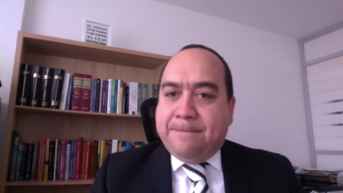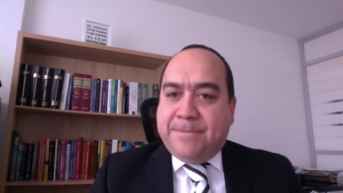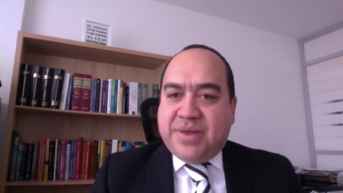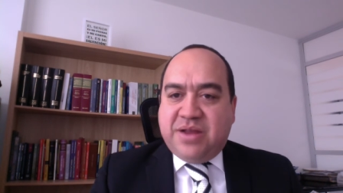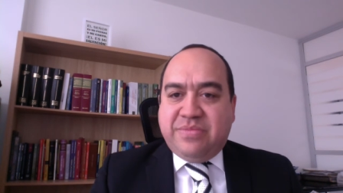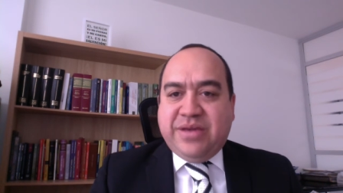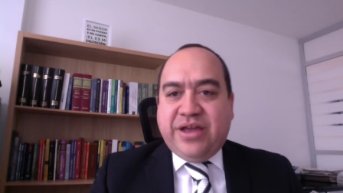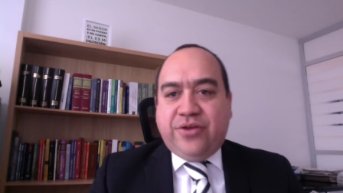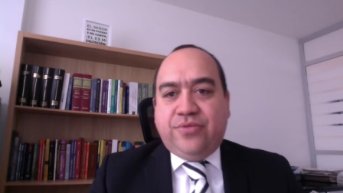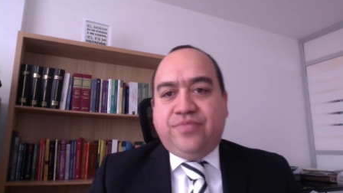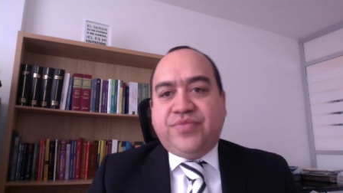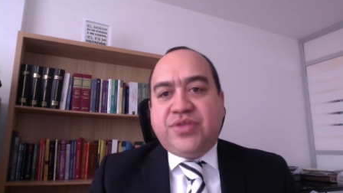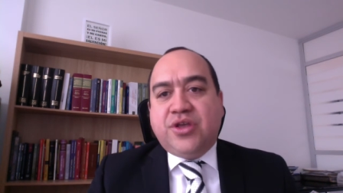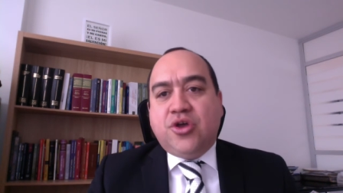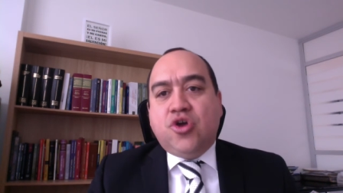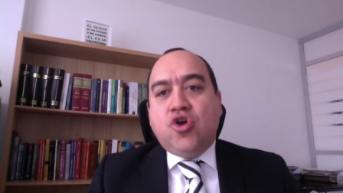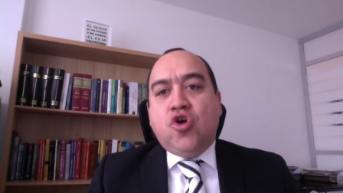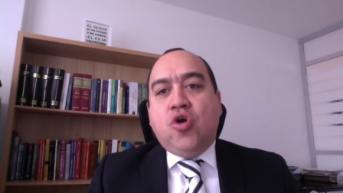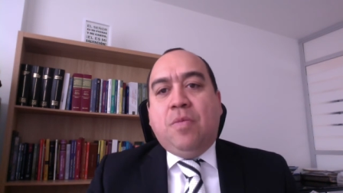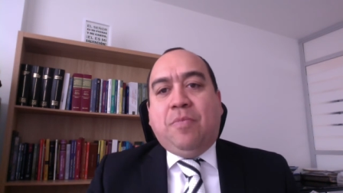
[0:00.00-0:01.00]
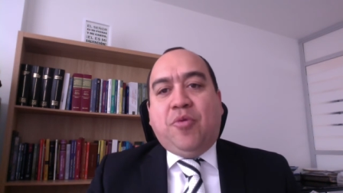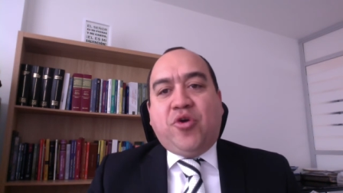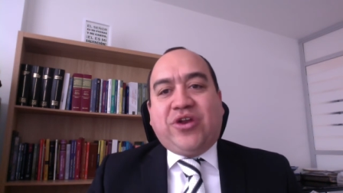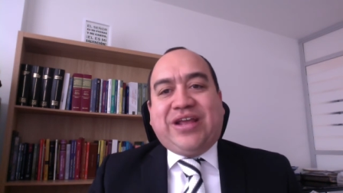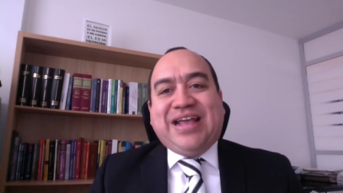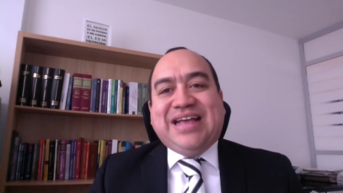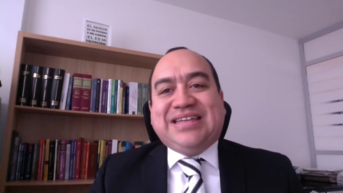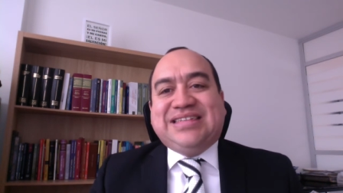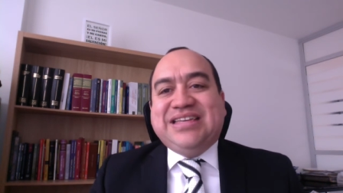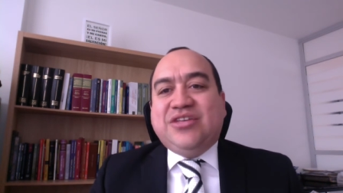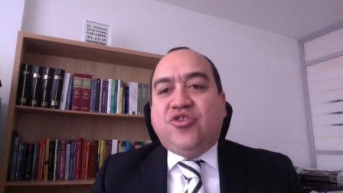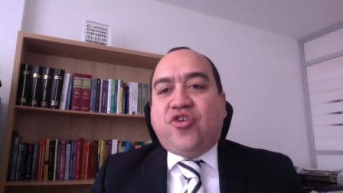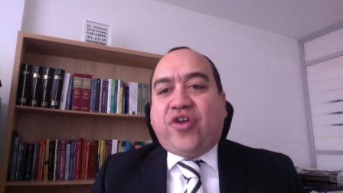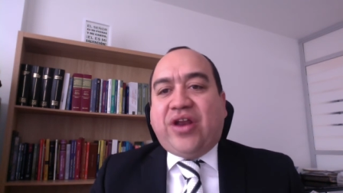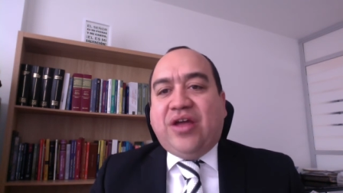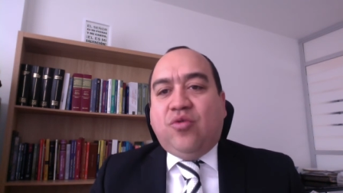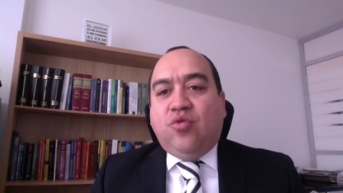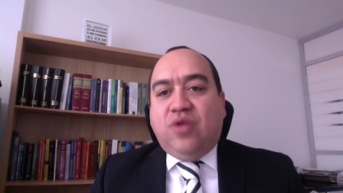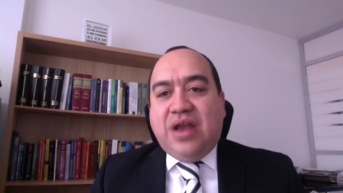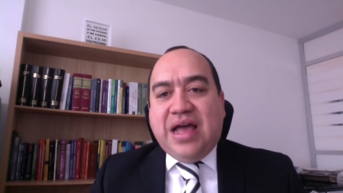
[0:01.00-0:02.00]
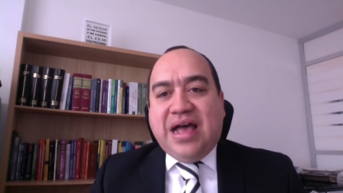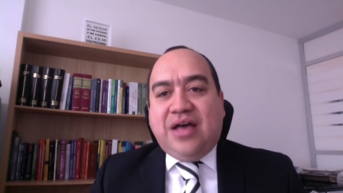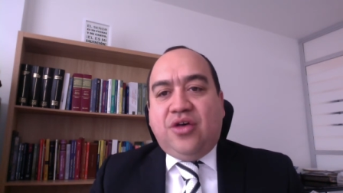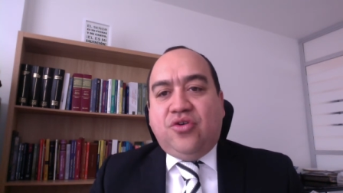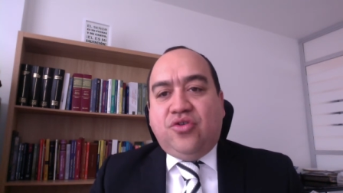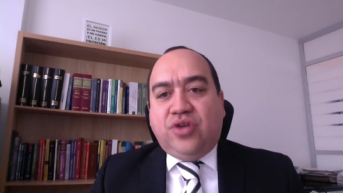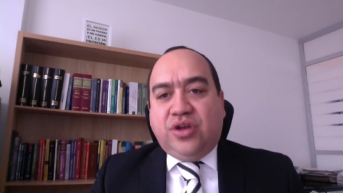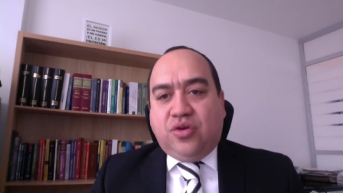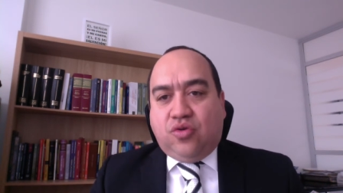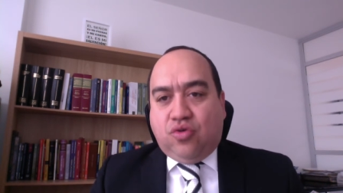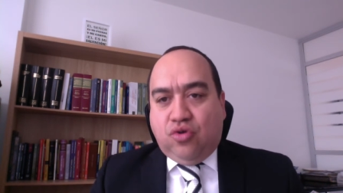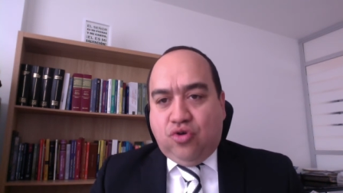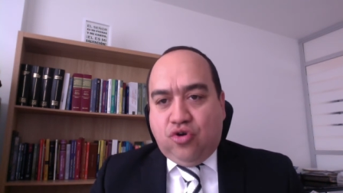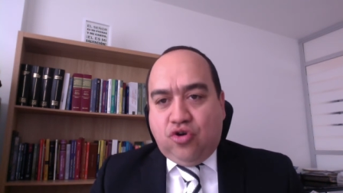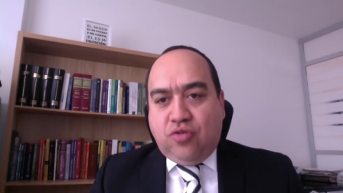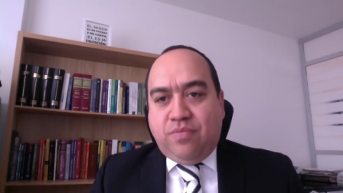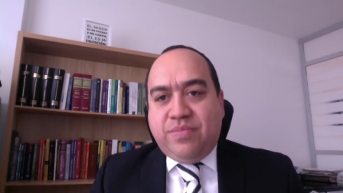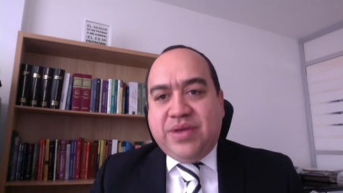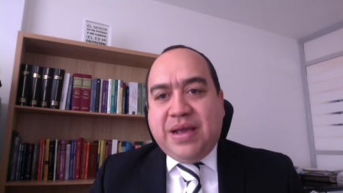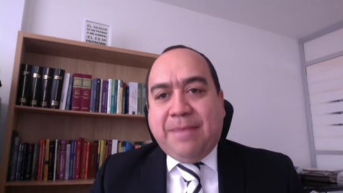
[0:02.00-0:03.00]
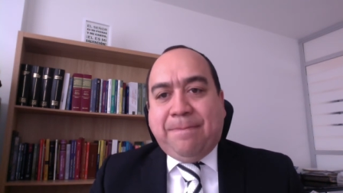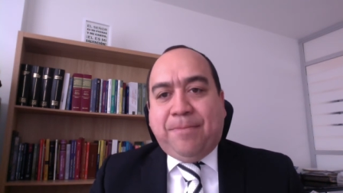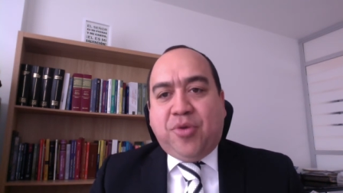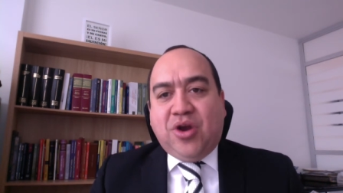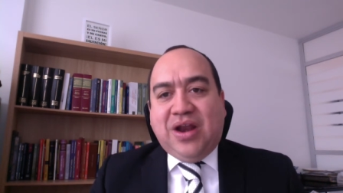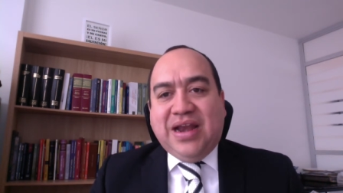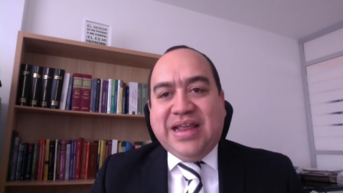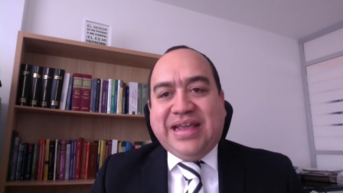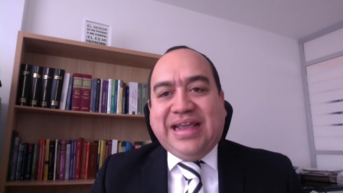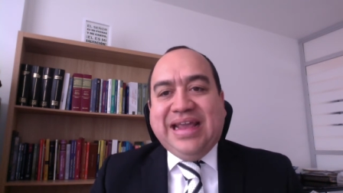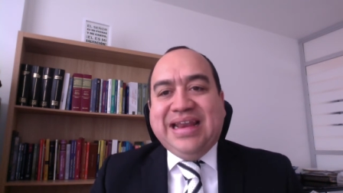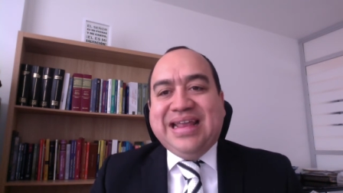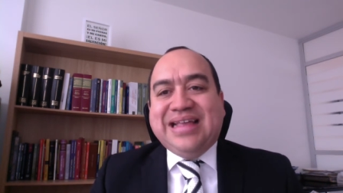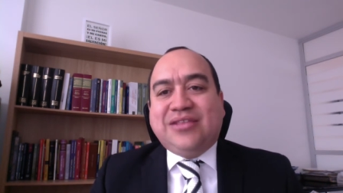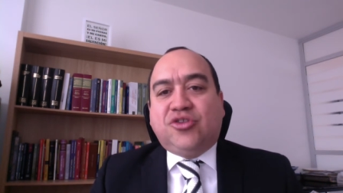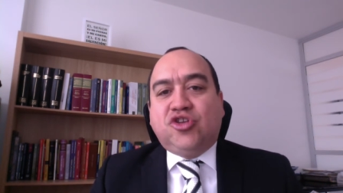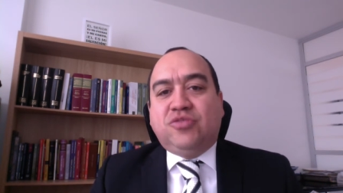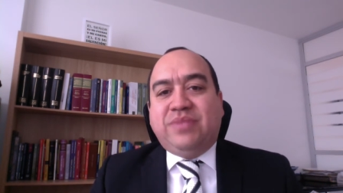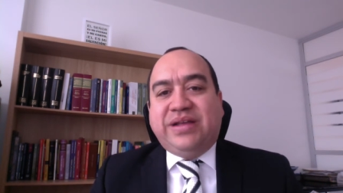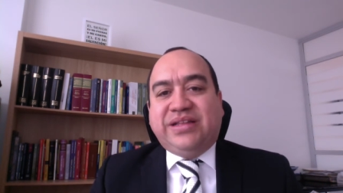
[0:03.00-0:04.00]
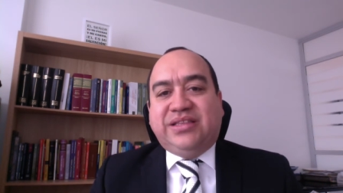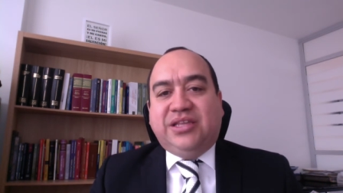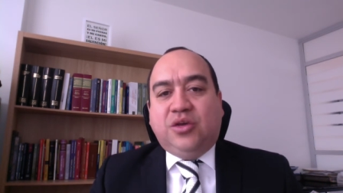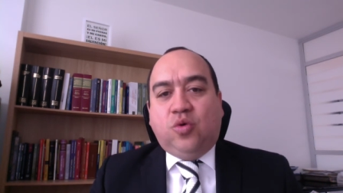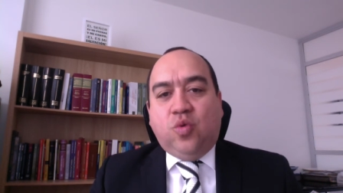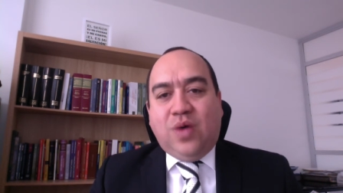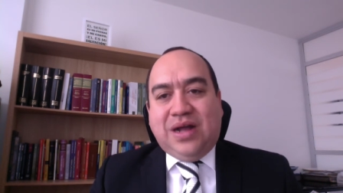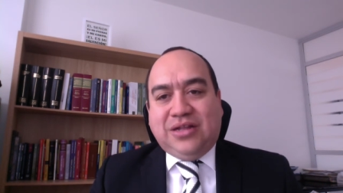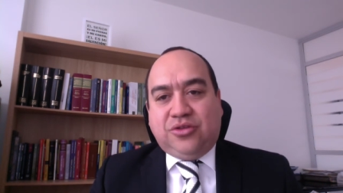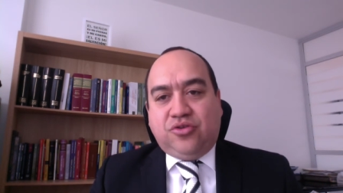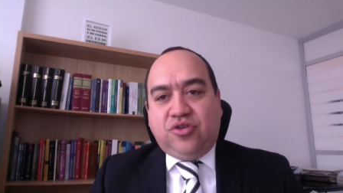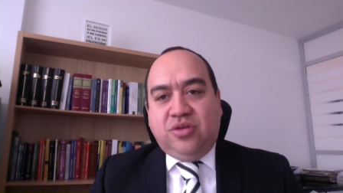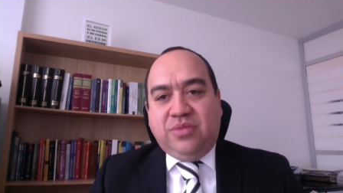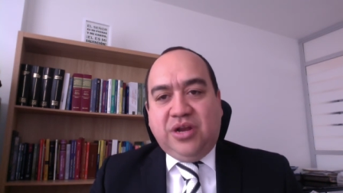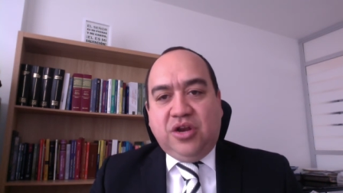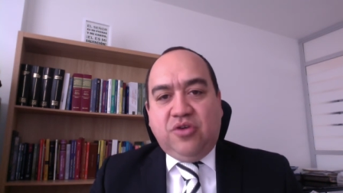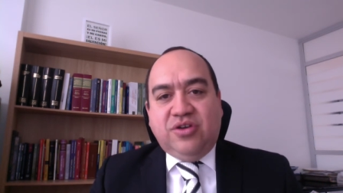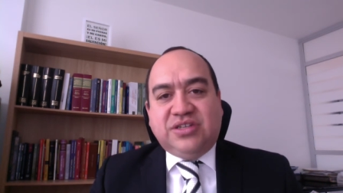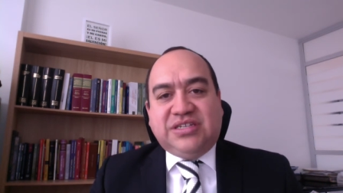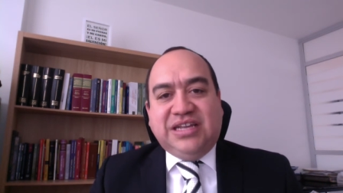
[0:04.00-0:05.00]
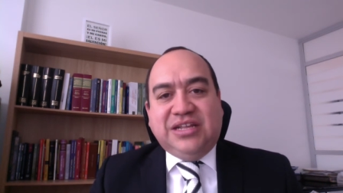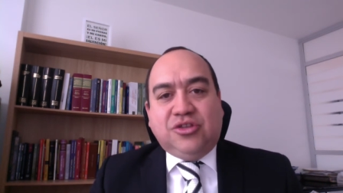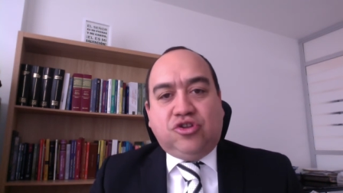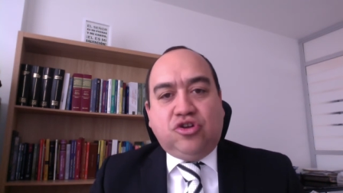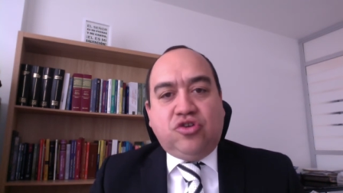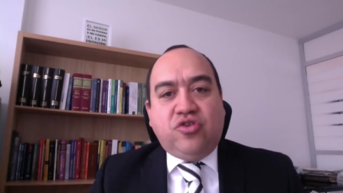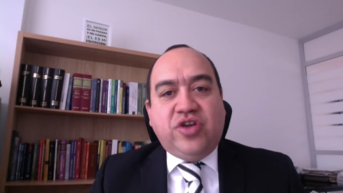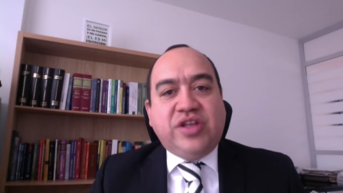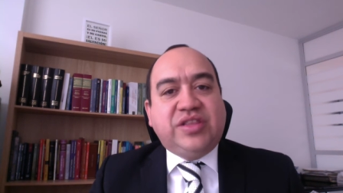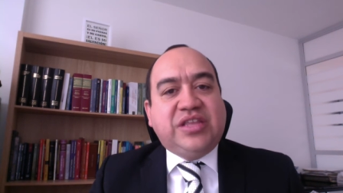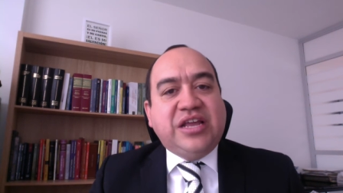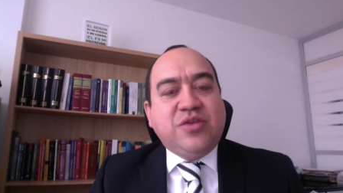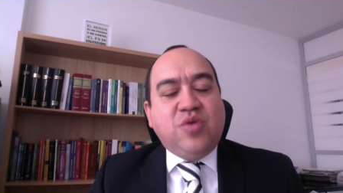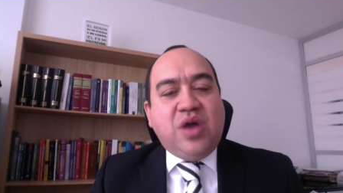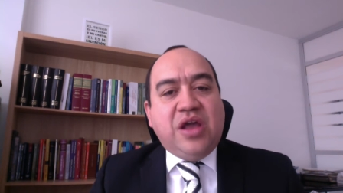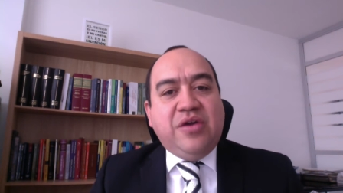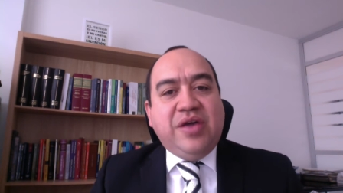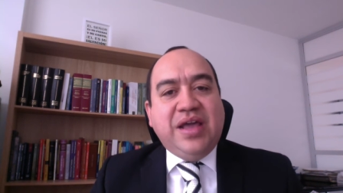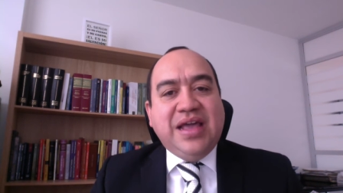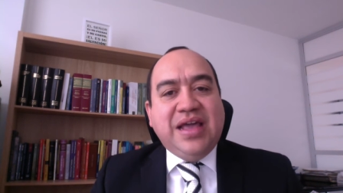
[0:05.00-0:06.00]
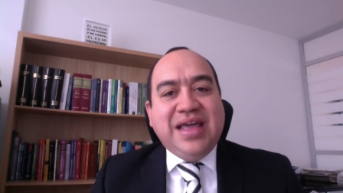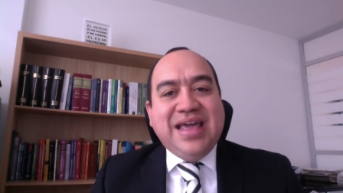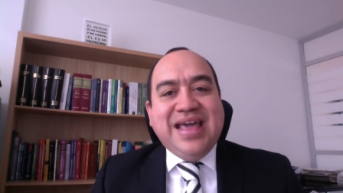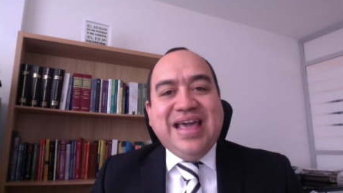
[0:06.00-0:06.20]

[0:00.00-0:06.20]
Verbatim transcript: Primero, porque ha sido regulado en Colombia por la Ley 524 de 1999